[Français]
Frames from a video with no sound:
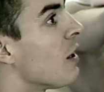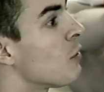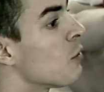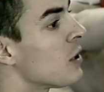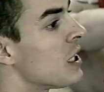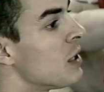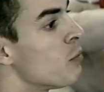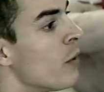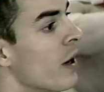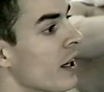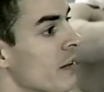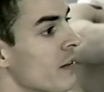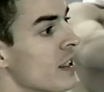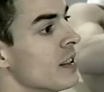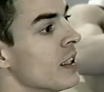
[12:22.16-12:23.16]
un truc qui peut
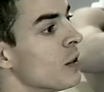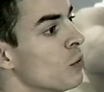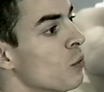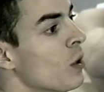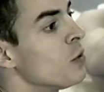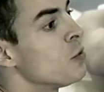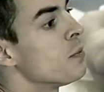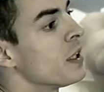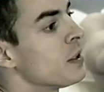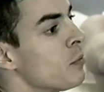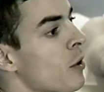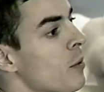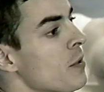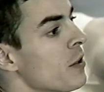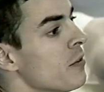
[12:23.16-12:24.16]
arriver, c'est que toi, tu passes
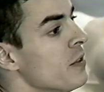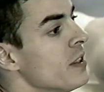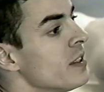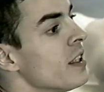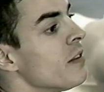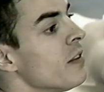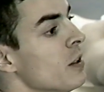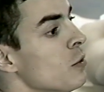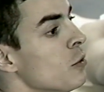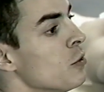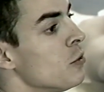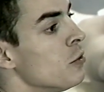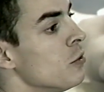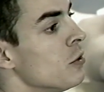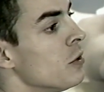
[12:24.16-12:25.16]
premier en fixe, tu as fait deux
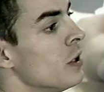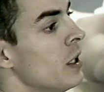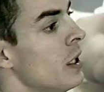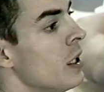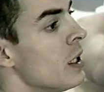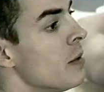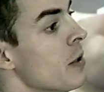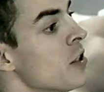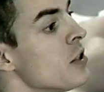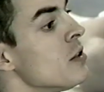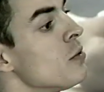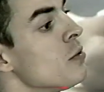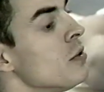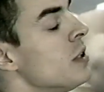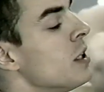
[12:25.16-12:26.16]
chutes.
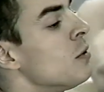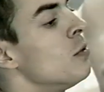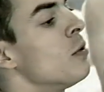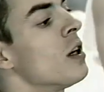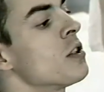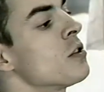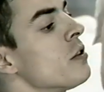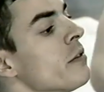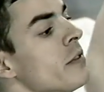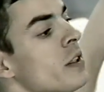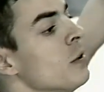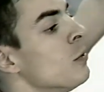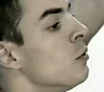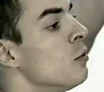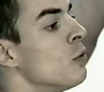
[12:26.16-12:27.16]
Imagine, tu te décourages, t'en
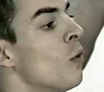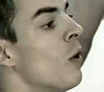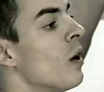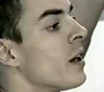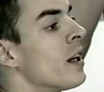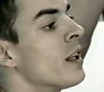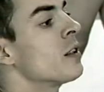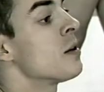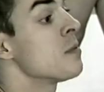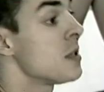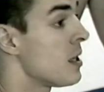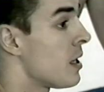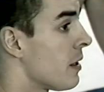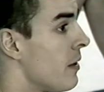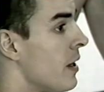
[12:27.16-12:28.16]
fais deux, trois, quatre, comme
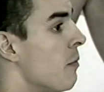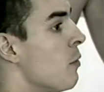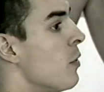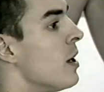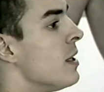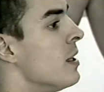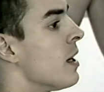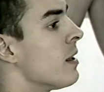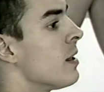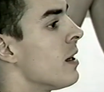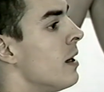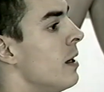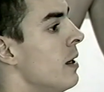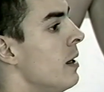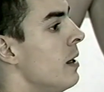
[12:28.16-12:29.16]
c'est arrivé un peu l'année
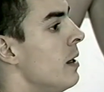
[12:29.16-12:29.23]
dernière.